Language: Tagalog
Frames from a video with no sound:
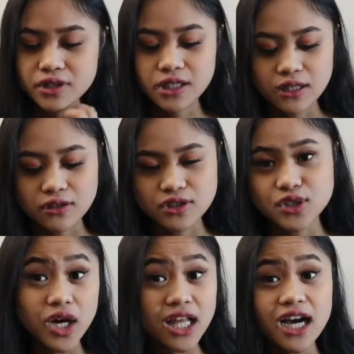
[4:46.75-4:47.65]
Ganon.
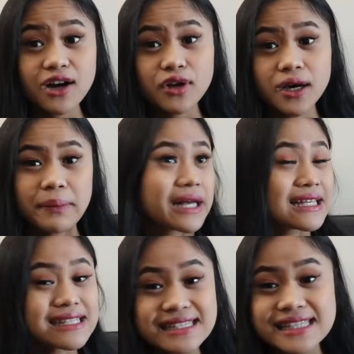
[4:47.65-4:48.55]
So, kailangan ko lang
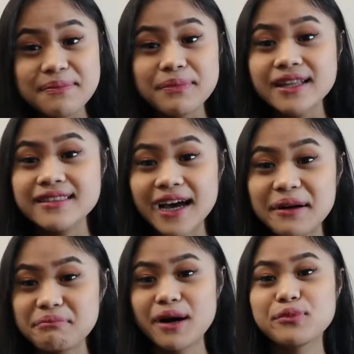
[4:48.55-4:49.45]
pag-isipan
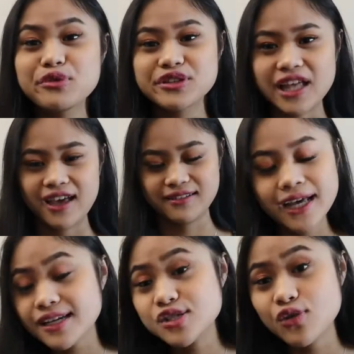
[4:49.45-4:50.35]
ng mabuti.
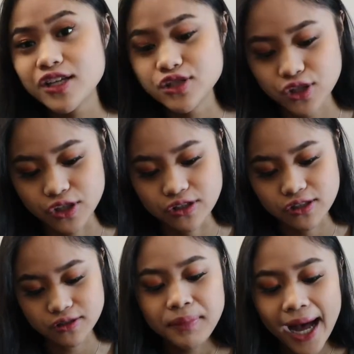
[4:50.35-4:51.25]
Next question.
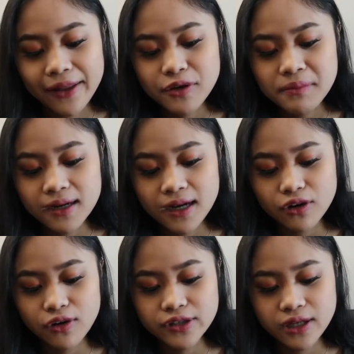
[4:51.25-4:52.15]
Paano
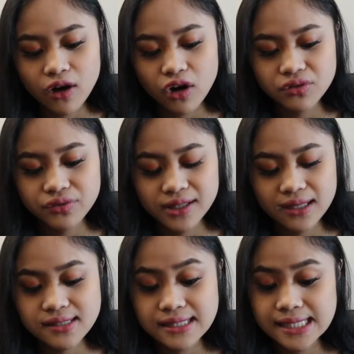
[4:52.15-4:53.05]
magkaroon ng
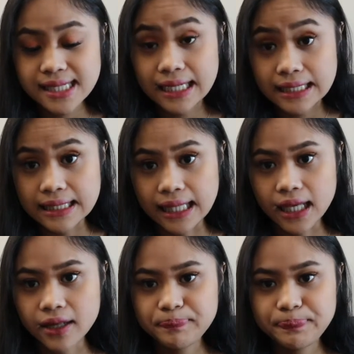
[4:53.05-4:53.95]
confidence sa
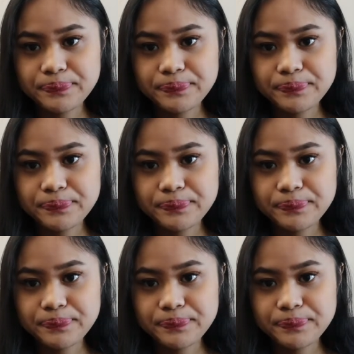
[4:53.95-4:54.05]
sarili?